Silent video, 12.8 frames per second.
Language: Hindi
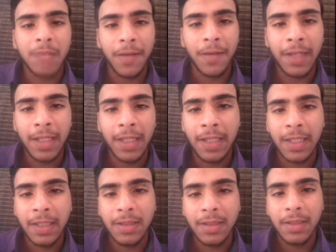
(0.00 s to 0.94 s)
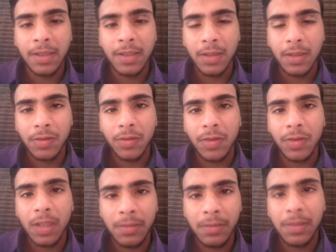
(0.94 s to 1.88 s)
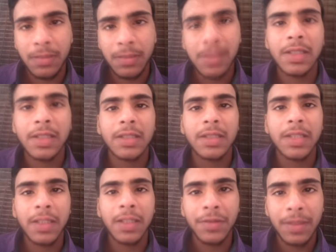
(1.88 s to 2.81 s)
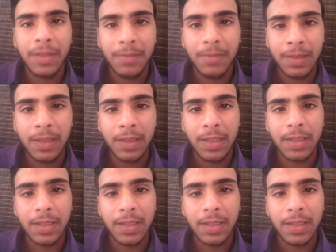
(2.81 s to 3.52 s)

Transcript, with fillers: भावनाएं हैं तो हम समझ सकते हैं उनकी मदद कर